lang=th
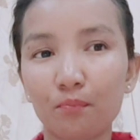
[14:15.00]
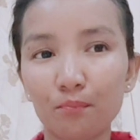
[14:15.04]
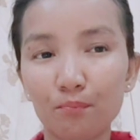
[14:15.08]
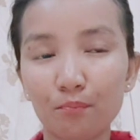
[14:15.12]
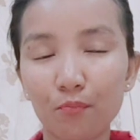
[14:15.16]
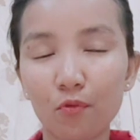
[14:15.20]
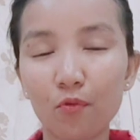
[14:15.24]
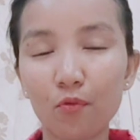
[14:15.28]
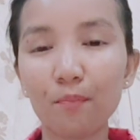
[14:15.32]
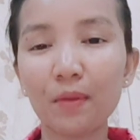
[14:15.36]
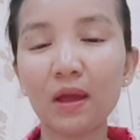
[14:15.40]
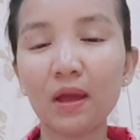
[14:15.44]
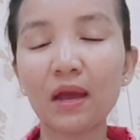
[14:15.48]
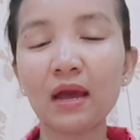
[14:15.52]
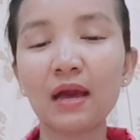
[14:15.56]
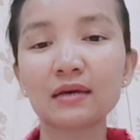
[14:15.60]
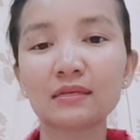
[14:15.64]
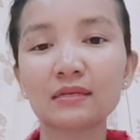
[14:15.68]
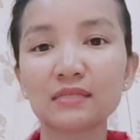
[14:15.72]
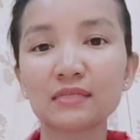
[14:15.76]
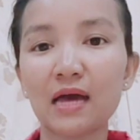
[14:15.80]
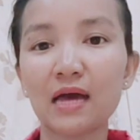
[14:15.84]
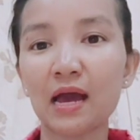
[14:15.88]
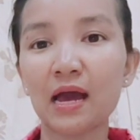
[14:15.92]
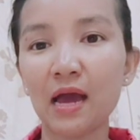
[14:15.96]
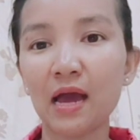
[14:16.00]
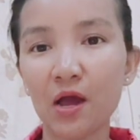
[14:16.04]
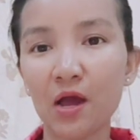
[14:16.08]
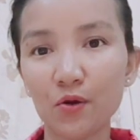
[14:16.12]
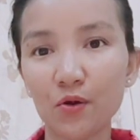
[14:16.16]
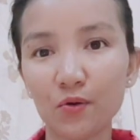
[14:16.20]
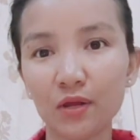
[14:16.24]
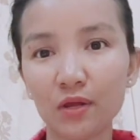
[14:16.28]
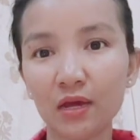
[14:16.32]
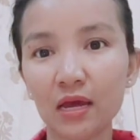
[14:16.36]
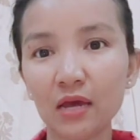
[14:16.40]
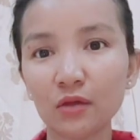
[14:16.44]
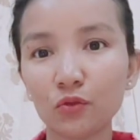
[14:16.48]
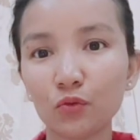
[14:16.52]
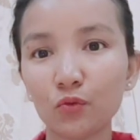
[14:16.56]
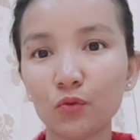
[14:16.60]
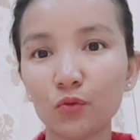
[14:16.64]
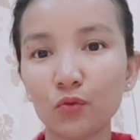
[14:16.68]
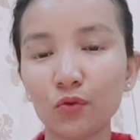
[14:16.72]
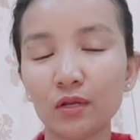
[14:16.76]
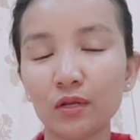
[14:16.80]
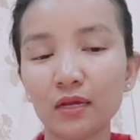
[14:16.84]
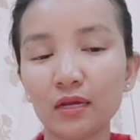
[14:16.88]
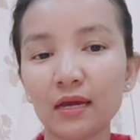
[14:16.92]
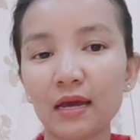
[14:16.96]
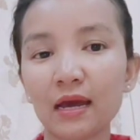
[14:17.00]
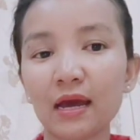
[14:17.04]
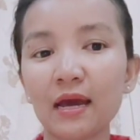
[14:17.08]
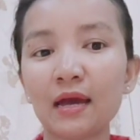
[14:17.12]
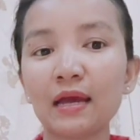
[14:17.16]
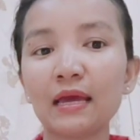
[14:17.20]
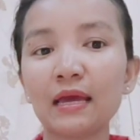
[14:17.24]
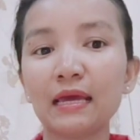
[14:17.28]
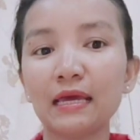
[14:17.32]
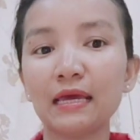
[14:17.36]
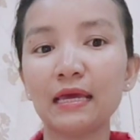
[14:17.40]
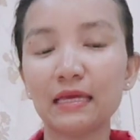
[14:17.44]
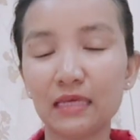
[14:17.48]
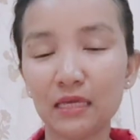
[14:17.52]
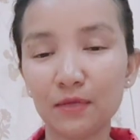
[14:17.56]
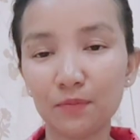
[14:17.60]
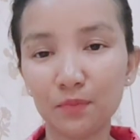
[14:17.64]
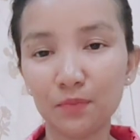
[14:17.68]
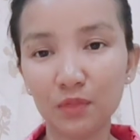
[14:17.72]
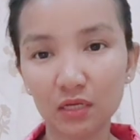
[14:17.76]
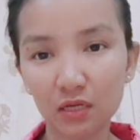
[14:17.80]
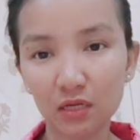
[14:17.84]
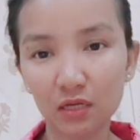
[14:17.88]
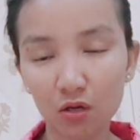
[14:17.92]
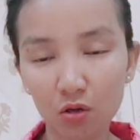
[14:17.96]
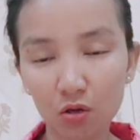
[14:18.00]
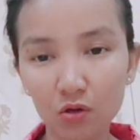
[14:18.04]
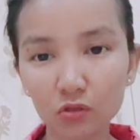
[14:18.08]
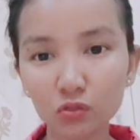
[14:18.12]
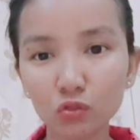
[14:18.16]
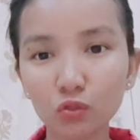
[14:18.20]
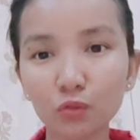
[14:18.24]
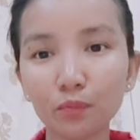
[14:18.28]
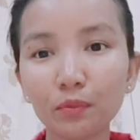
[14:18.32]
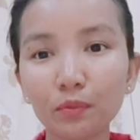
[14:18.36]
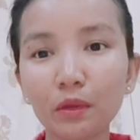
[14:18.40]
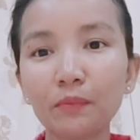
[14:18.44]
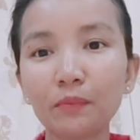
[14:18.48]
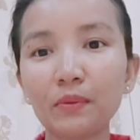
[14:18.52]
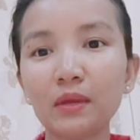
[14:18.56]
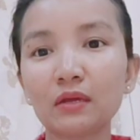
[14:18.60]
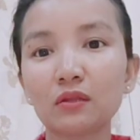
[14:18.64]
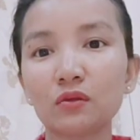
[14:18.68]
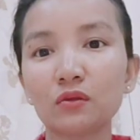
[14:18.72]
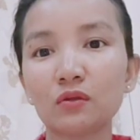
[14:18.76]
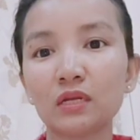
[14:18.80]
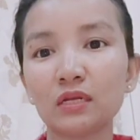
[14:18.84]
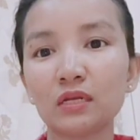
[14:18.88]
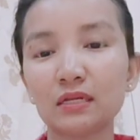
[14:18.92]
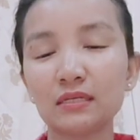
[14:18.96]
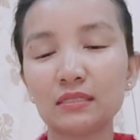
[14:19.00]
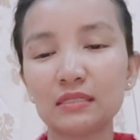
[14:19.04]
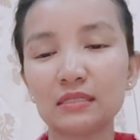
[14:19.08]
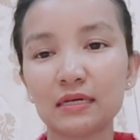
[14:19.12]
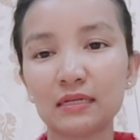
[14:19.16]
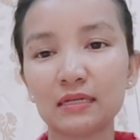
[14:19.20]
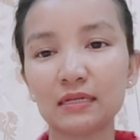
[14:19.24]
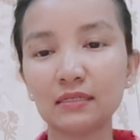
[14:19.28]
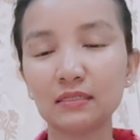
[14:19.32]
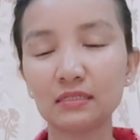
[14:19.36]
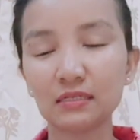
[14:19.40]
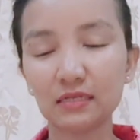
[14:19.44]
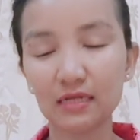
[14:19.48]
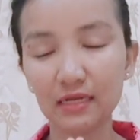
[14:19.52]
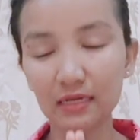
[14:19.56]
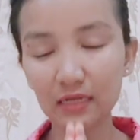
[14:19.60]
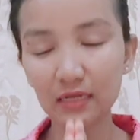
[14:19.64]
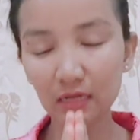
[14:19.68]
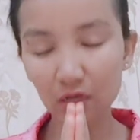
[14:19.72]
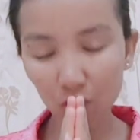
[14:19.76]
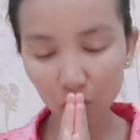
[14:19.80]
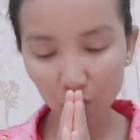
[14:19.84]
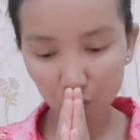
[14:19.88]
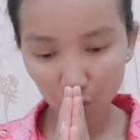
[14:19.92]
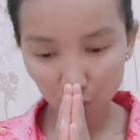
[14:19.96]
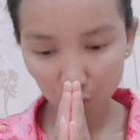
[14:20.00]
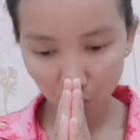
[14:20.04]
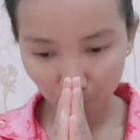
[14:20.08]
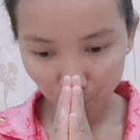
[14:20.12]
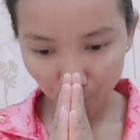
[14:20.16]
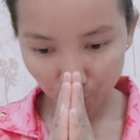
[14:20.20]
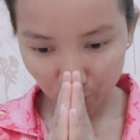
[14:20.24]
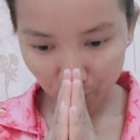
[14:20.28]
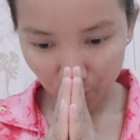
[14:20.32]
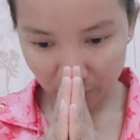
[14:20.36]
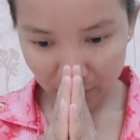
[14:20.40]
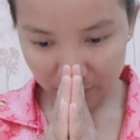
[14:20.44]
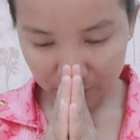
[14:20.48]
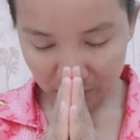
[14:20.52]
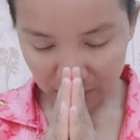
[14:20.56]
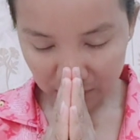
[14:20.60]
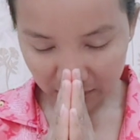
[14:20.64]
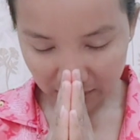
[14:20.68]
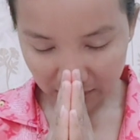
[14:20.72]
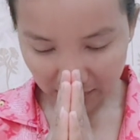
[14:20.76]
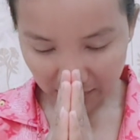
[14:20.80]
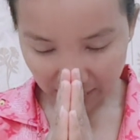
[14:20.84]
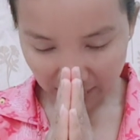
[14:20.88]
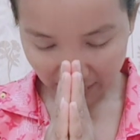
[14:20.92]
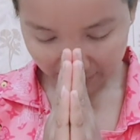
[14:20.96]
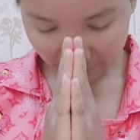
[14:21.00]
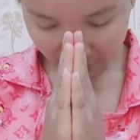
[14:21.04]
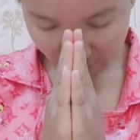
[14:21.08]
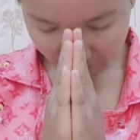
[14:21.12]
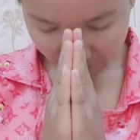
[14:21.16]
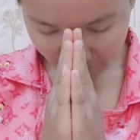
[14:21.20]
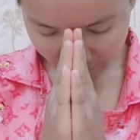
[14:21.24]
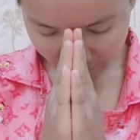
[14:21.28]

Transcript: ปกปักหักษาเฮานะคะทุกคนนะคะคลิปนี้ก็ขอจบแค่เพียงเท่านี้เด้อจ้าเด้อจังไรก็ขอขอบคุณ FC หลายๆเด้